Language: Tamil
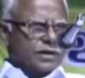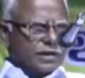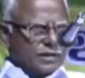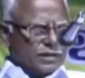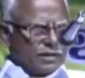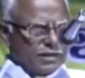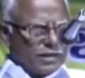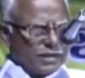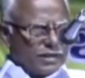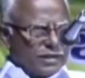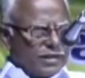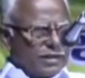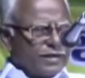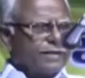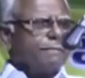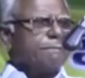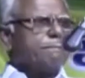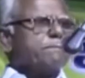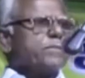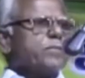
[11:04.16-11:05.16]
இந்த
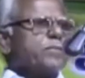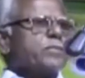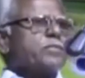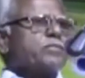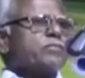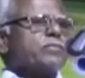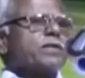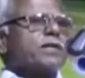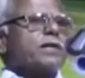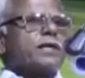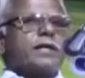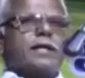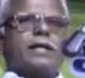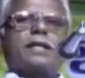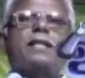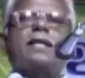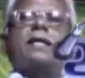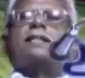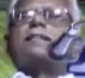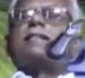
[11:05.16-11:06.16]

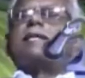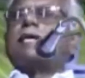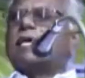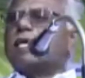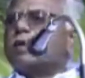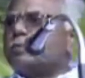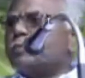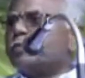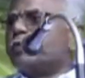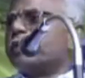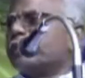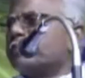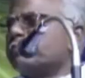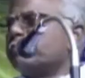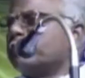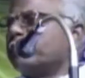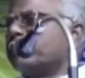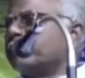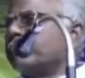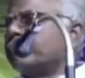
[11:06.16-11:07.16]
இந்த தீர்ப்பு
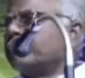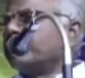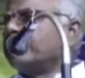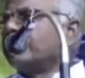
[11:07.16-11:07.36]
என்பது